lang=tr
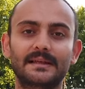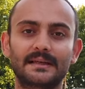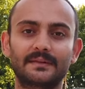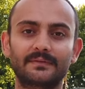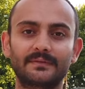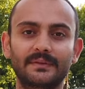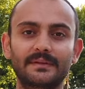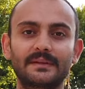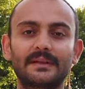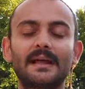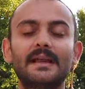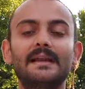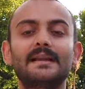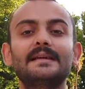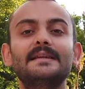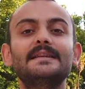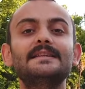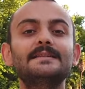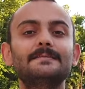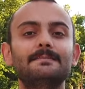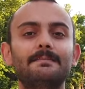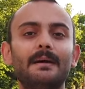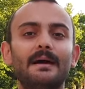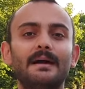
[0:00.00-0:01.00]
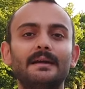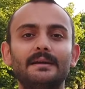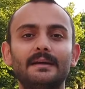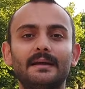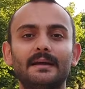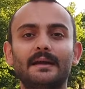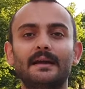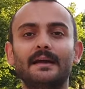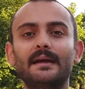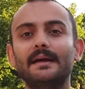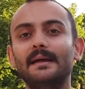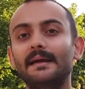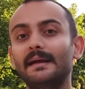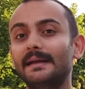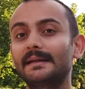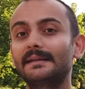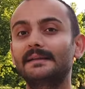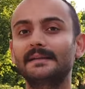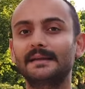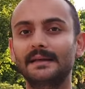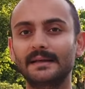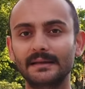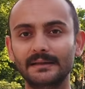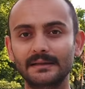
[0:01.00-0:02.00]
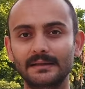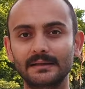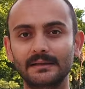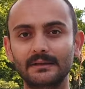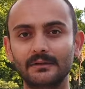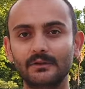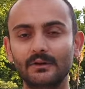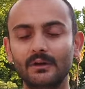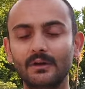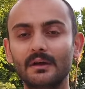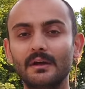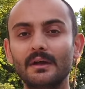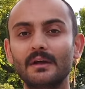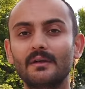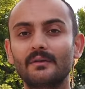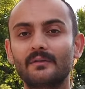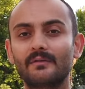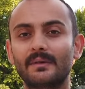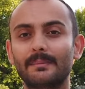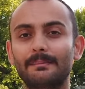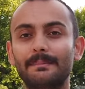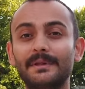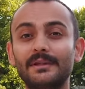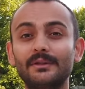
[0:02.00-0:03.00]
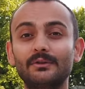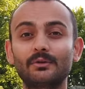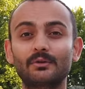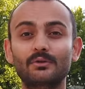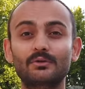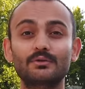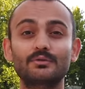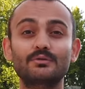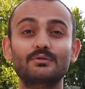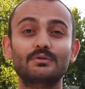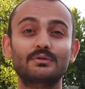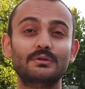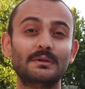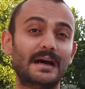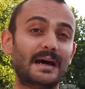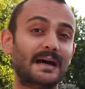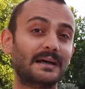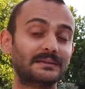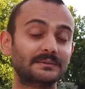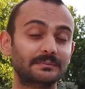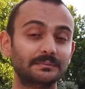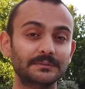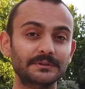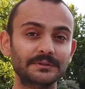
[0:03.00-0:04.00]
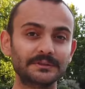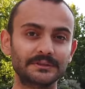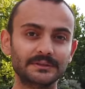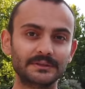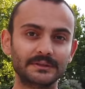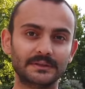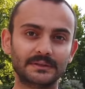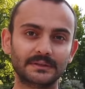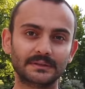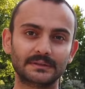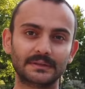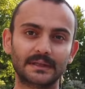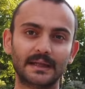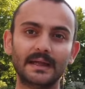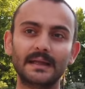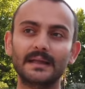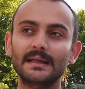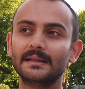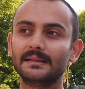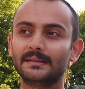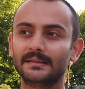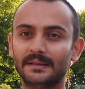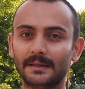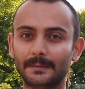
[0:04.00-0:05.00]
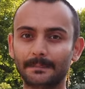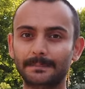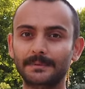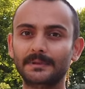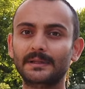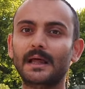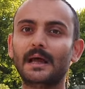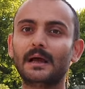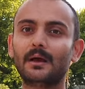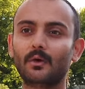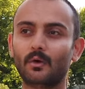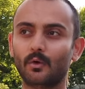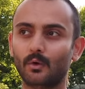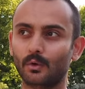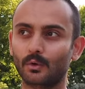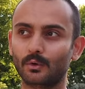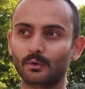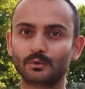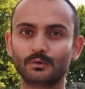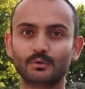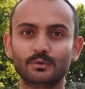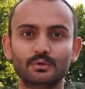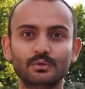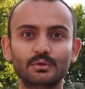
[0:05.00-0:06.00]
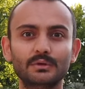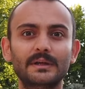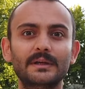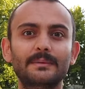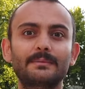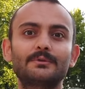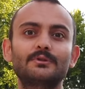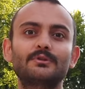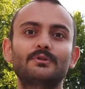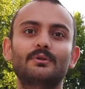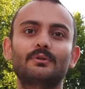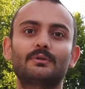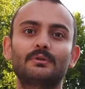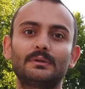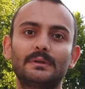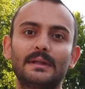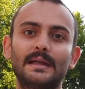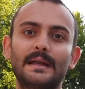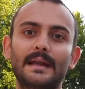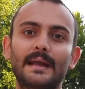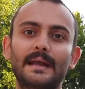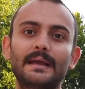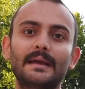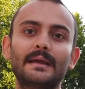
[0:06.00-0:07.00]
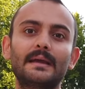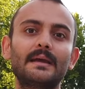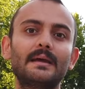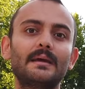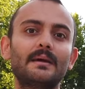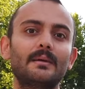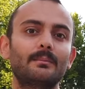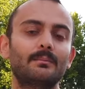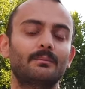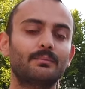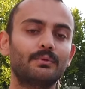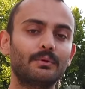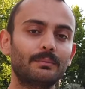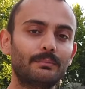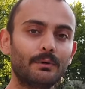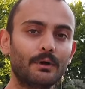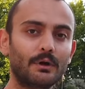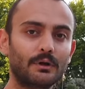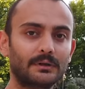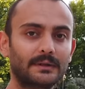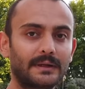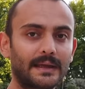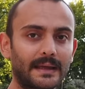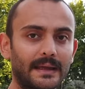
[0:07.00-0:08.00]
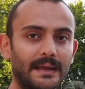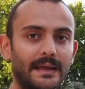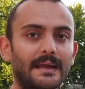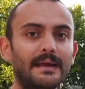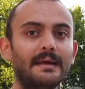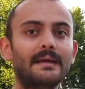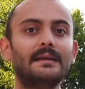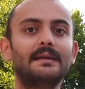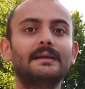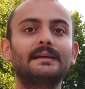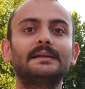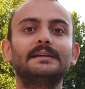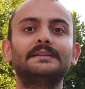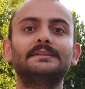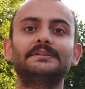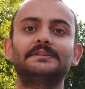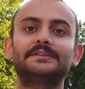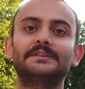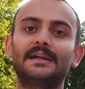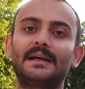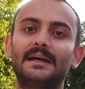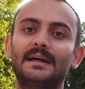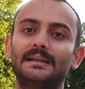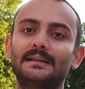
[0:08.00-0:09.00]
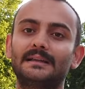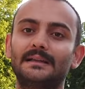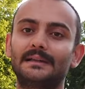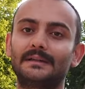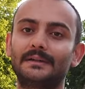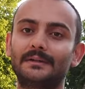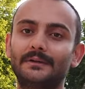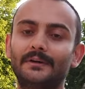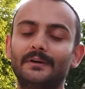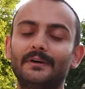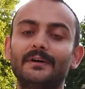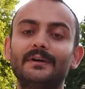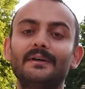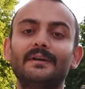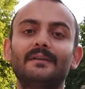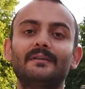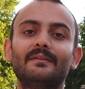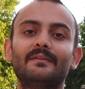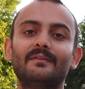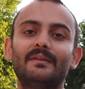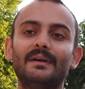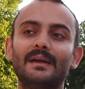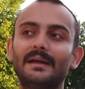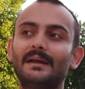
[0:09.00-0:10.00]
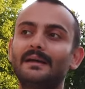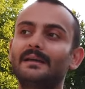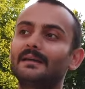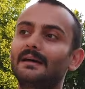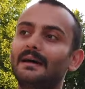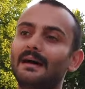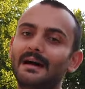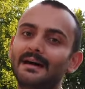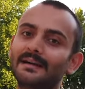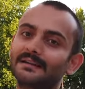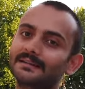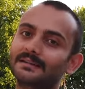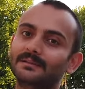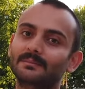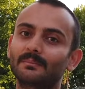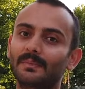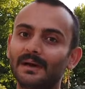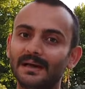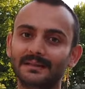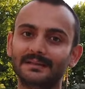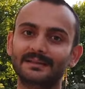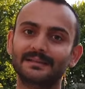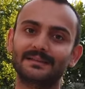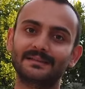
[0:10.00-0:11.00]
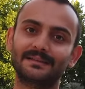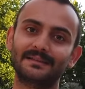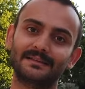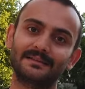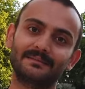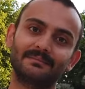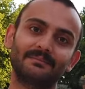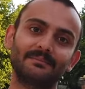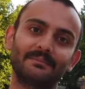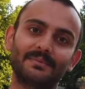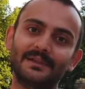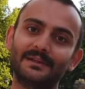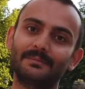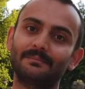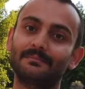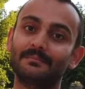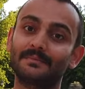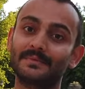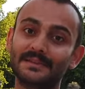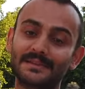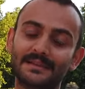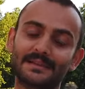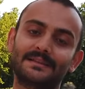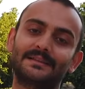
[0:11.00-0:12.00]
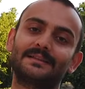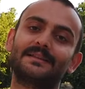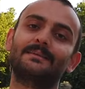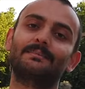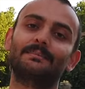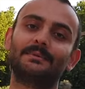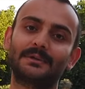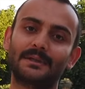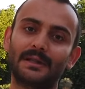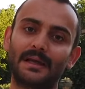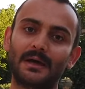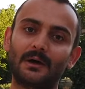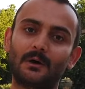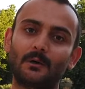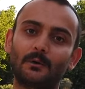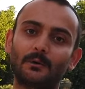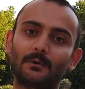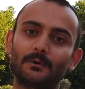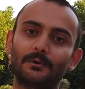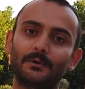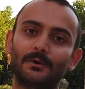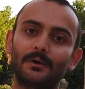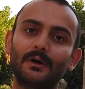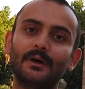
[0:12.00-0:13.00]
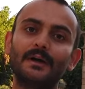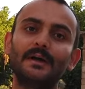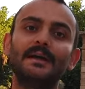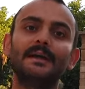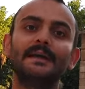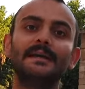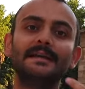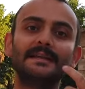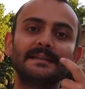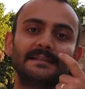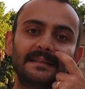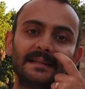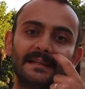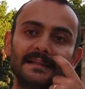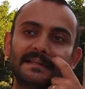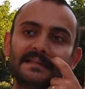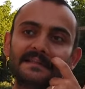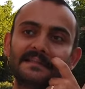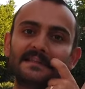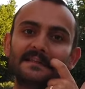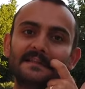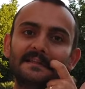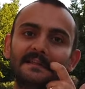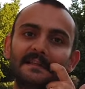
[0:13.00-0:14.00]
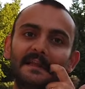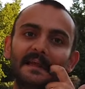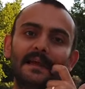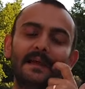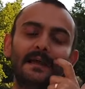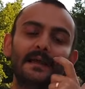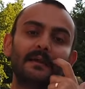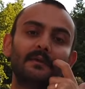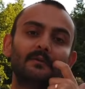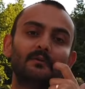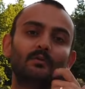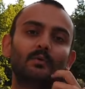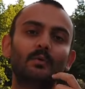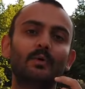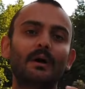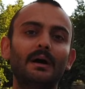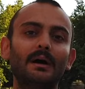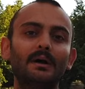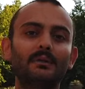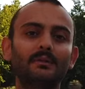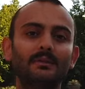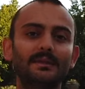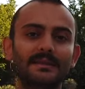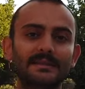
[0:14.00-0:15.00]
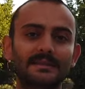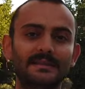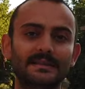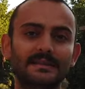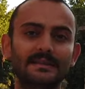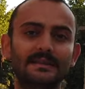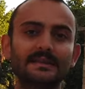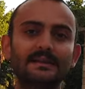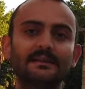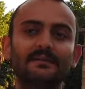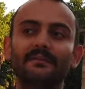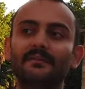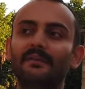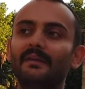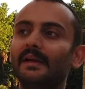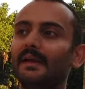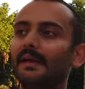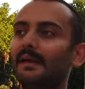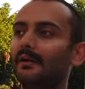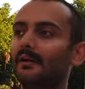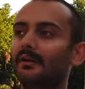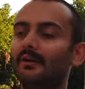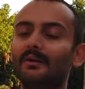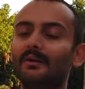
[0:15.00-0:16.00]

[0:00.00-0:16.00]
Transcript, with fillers: tarafından İspanya'ya hediye ediliyor ve 1960 yılında tapınak olduğu gibi sökülerek bu bölgeye inşa ediliyor ve artık Madettin bir Mısır tapınağı oluyor. İçerisinde dua odası ve